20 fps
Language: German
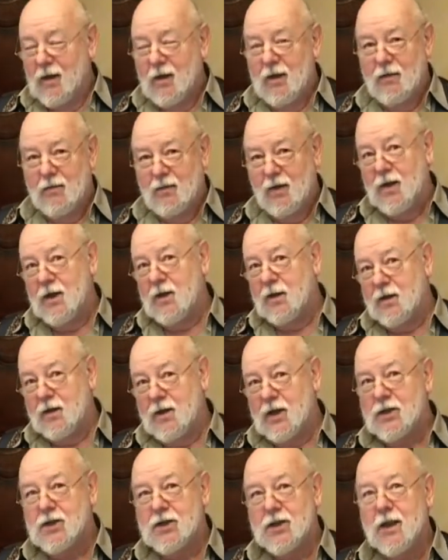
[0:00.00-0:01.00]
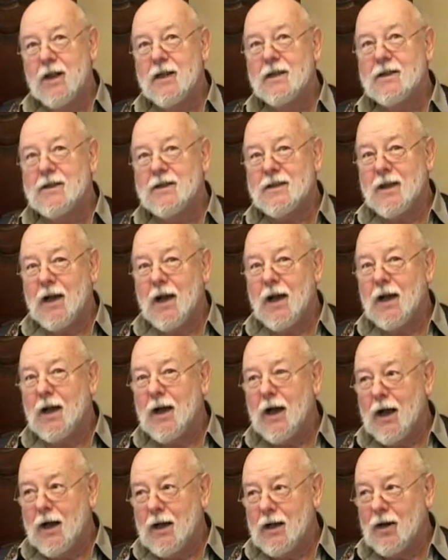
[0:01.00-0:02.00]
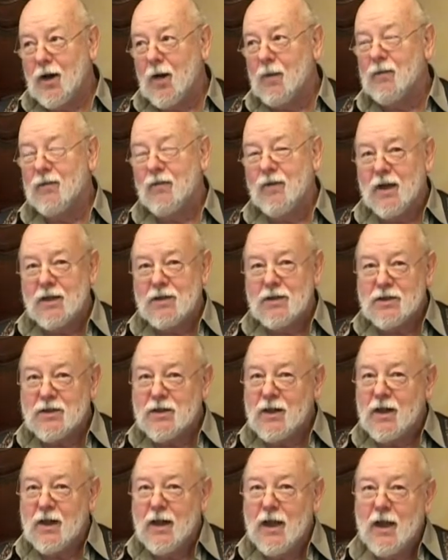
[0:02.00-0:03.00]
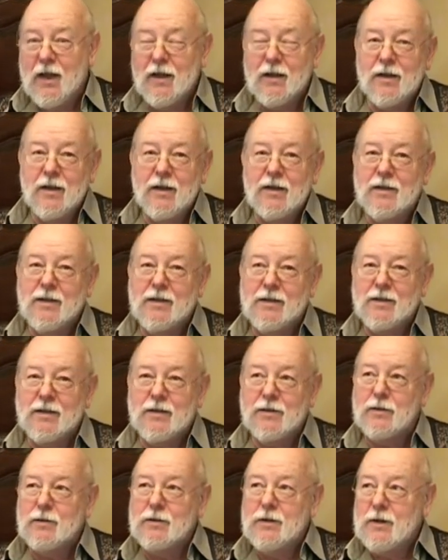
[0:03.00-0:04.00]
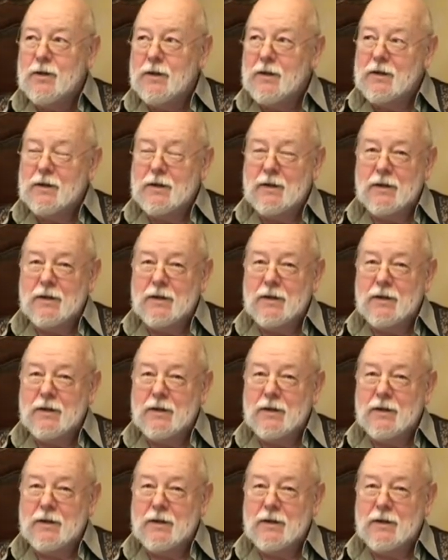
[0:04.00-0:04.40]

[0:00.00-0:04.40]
wie die schöne Sarah am Fenster lädt in der Sonne